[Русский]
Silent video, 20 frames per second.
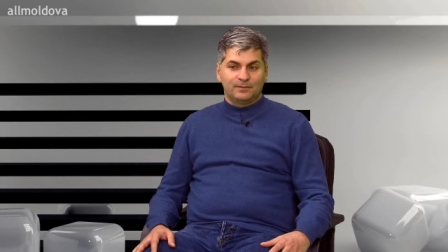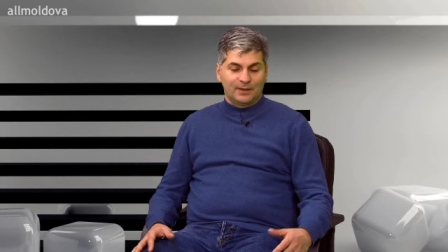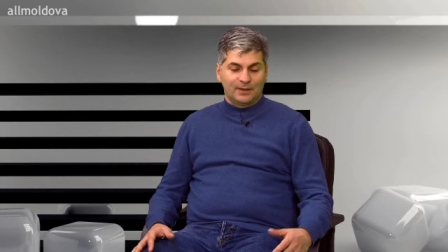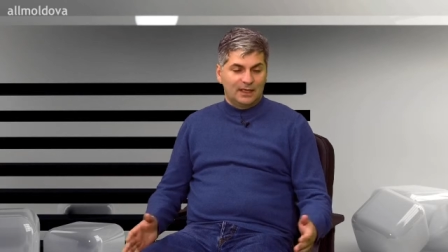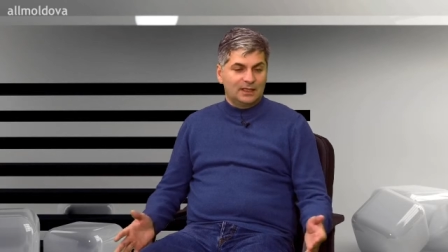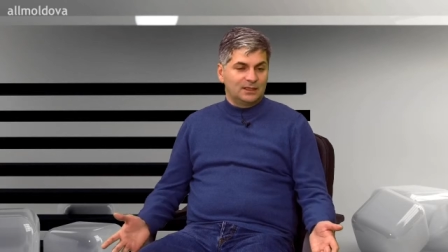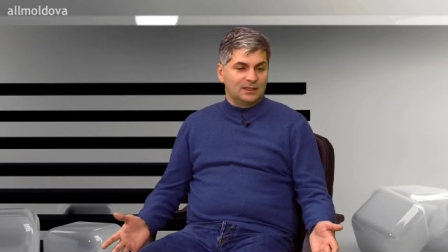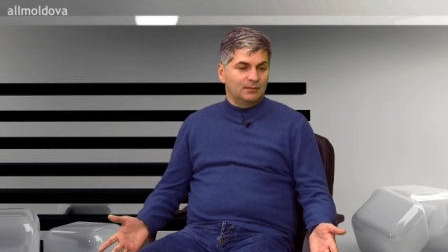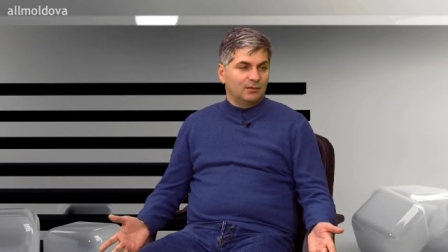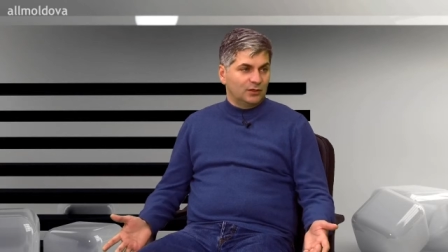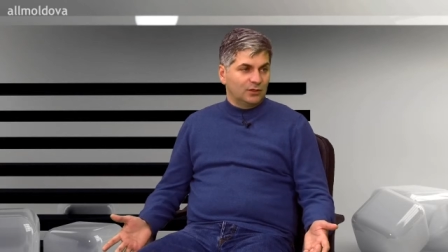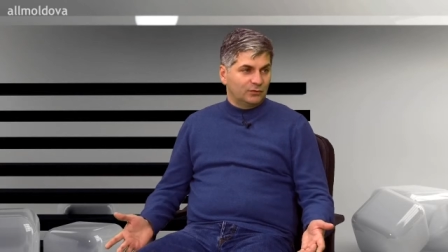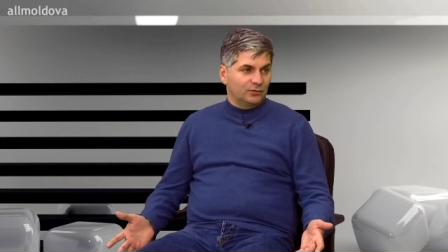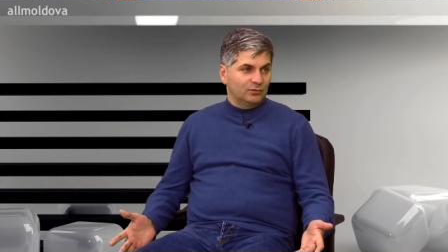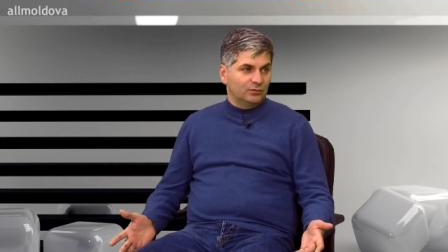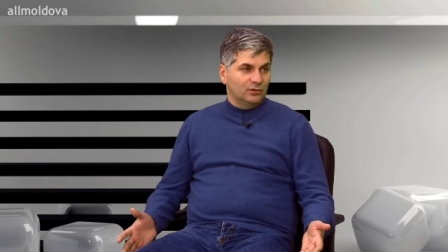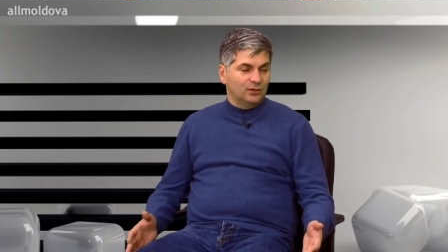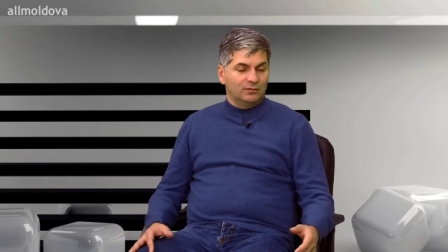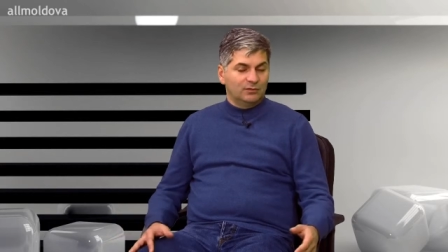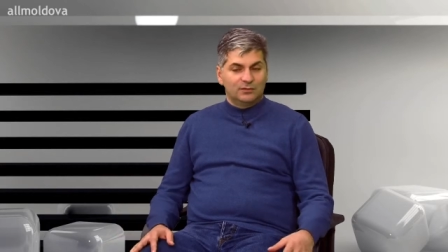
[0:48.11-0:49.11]
я занимаюсь
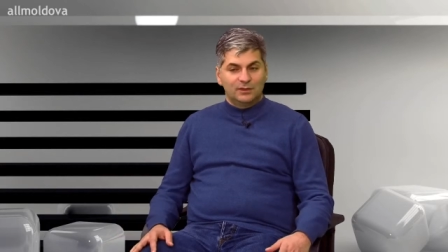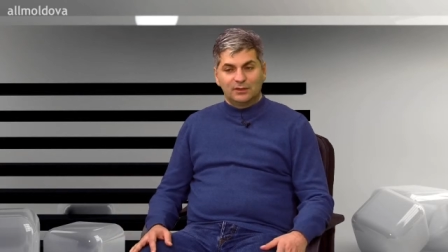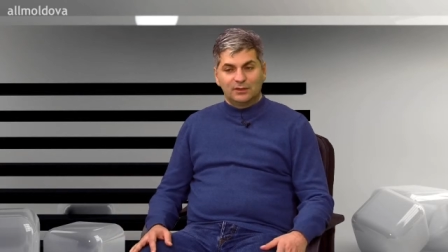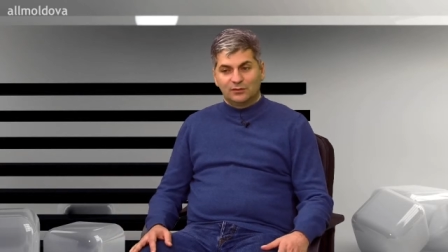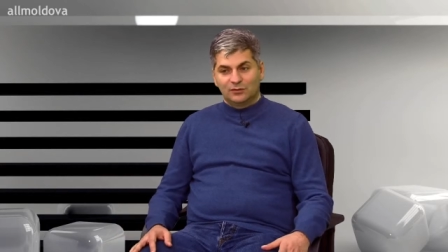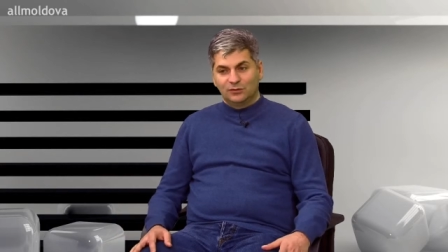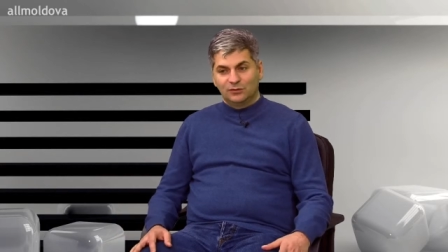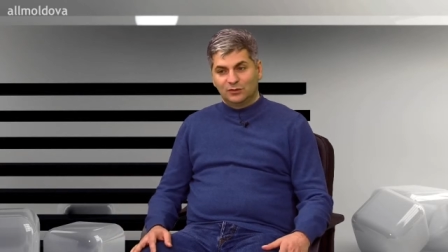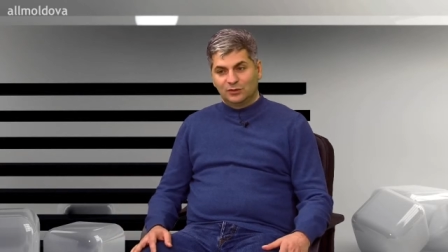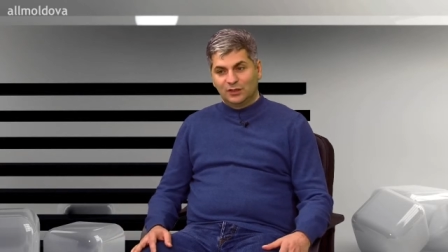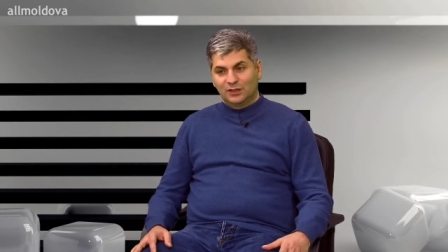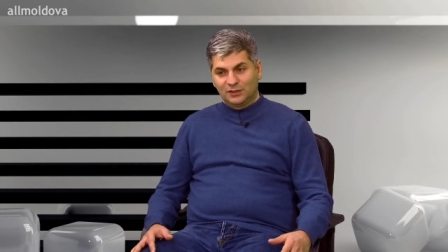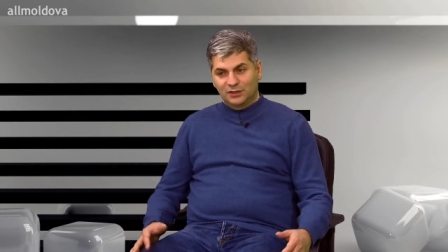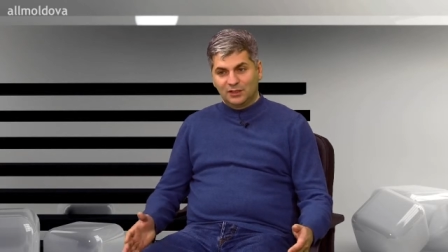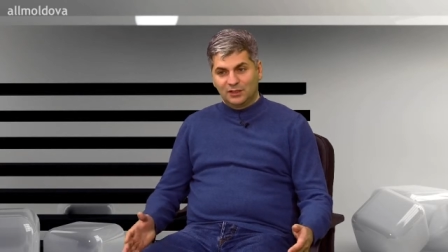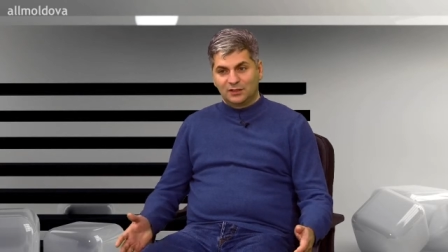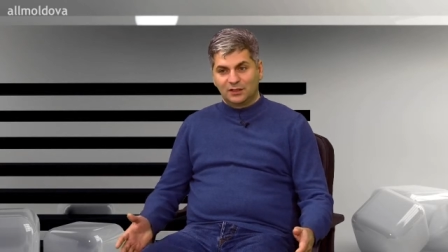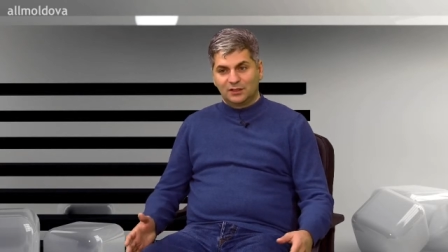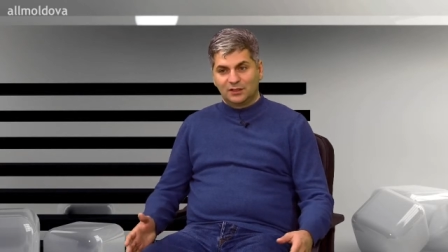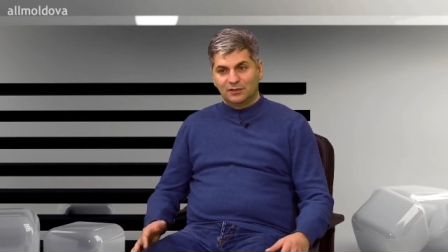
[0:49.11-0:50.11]
футболом в данном случае, да,
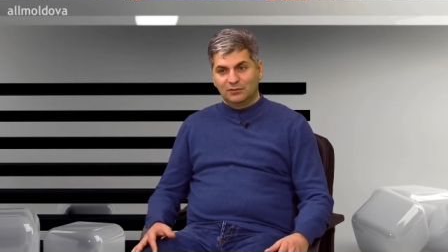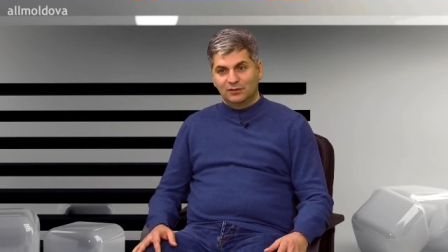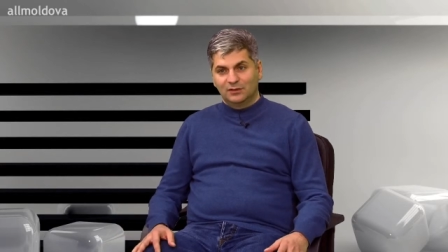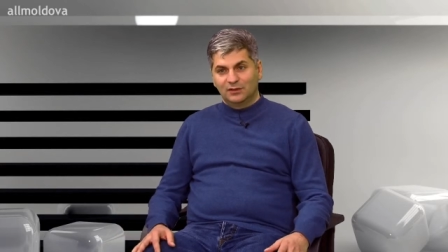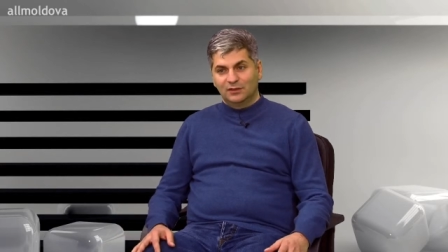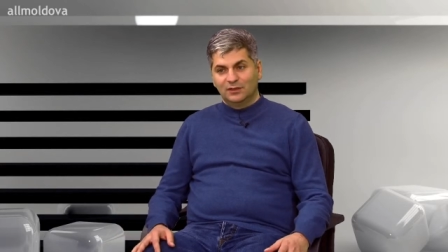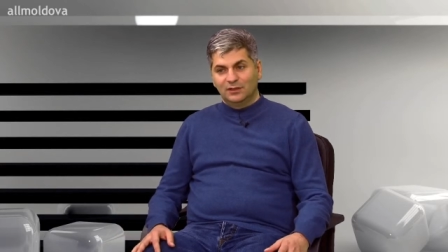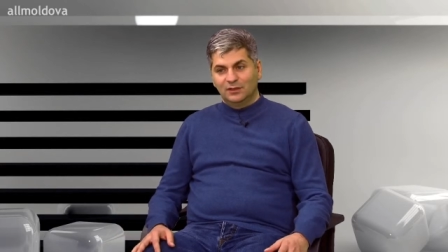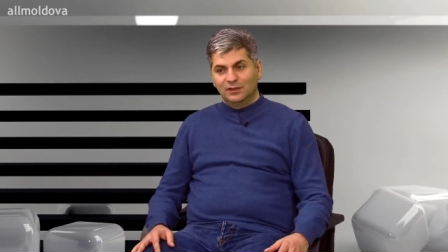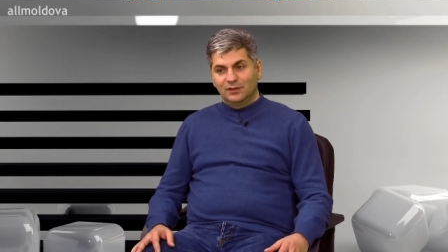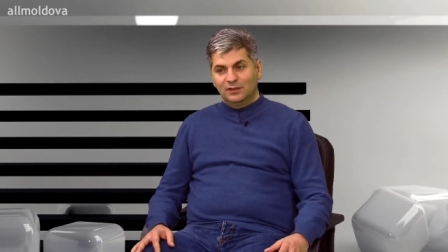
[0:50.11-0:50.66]
сейчас активно,